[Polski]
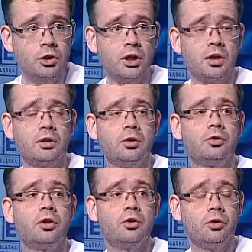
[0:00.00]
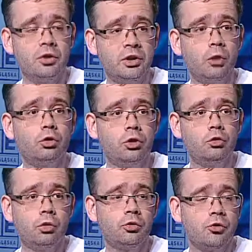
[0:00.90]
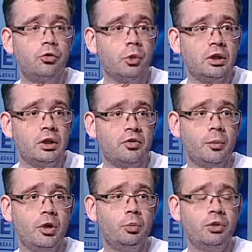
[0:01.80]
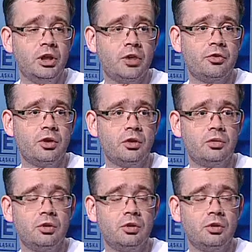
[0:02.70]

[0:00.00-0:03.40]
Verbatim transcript: że tak. No, y, na lotniczą to jest dokładnie ta sama komunikacja,